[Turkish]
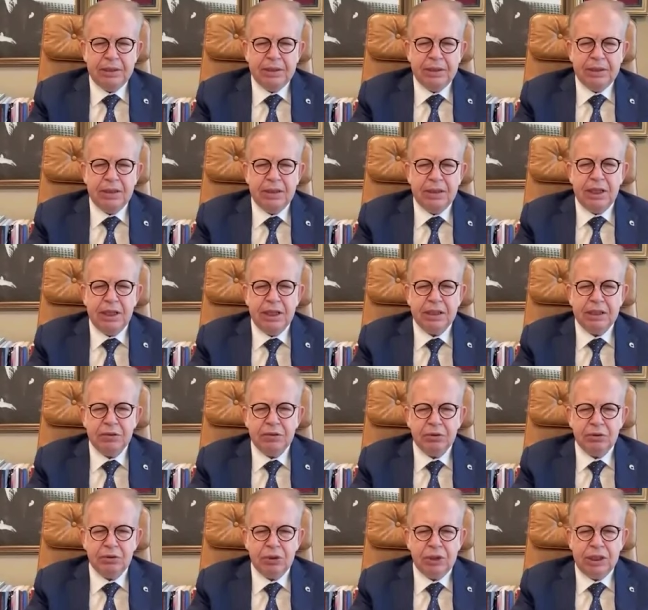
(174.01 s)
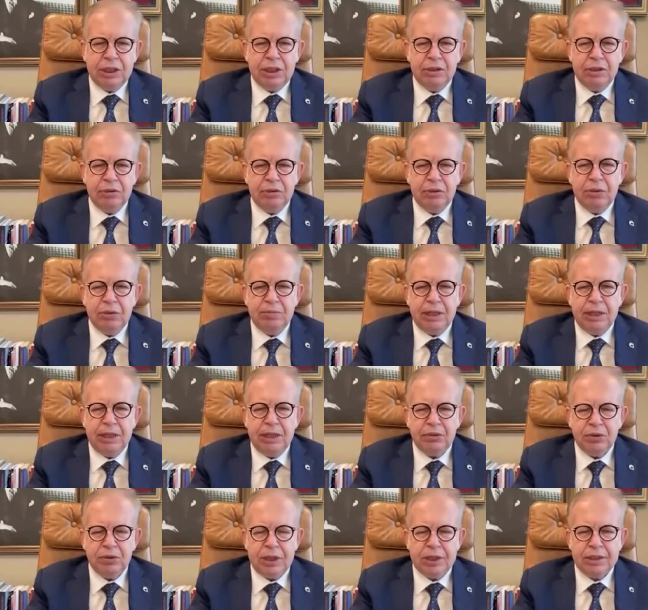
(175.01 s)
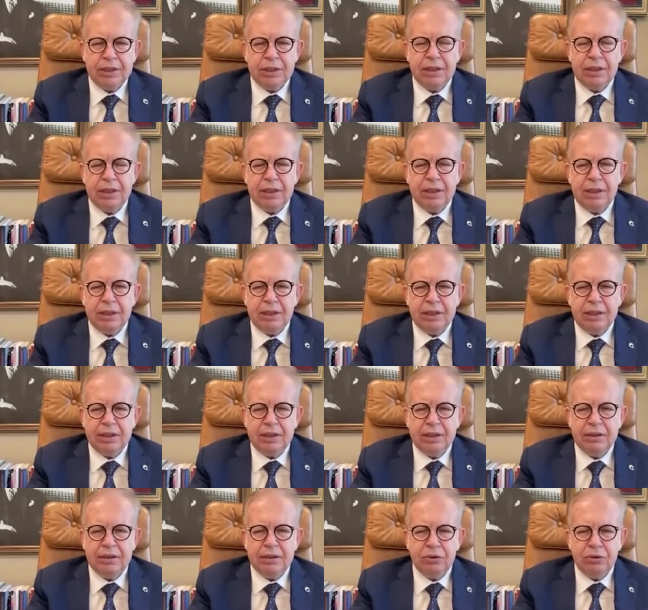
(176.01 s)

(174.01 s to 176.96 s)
yıllardır Türkiye'de görülmeyen şu hastalıkların